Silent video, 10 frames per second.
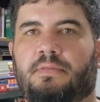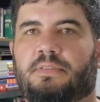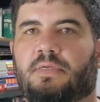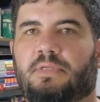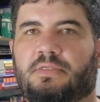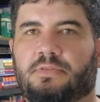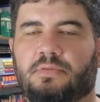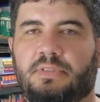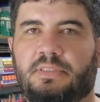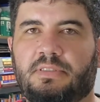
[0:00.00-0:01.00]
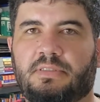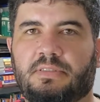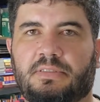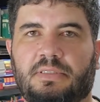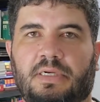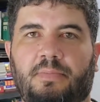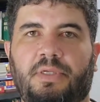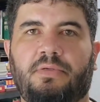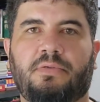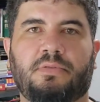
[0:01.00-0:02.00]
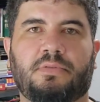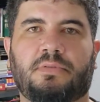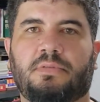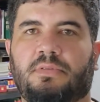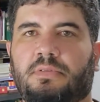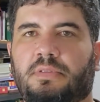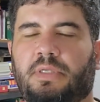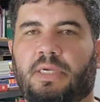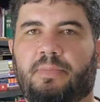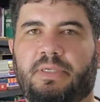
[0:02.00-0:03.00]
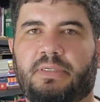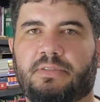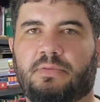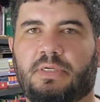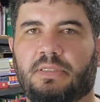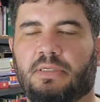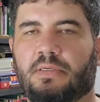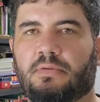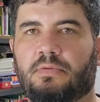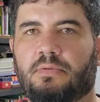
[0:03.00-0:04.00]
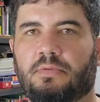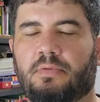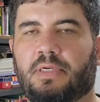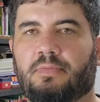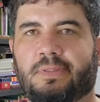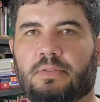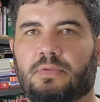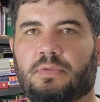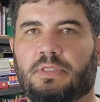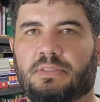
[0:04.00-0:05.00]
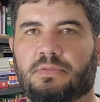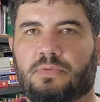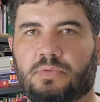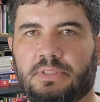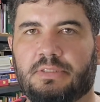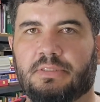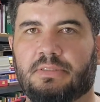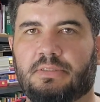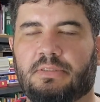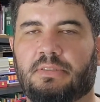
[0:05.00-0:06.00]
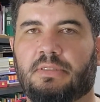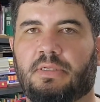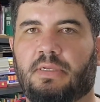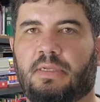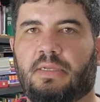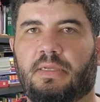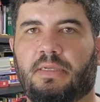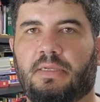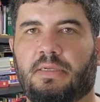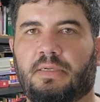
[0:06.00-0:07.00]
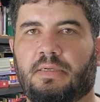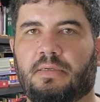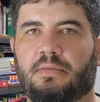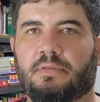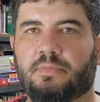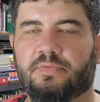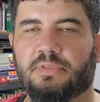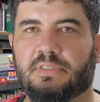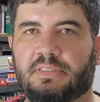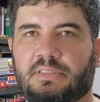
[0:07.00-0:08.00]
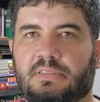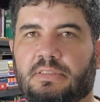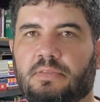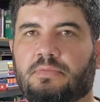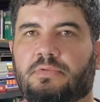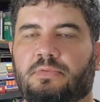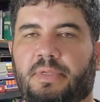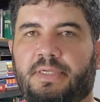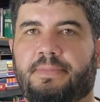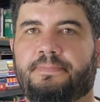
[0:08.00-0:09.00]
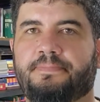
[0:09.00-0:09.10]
Saudações, amigos e amigas do canal O Equador das Coisas. Como vocês estão? Tudo bem?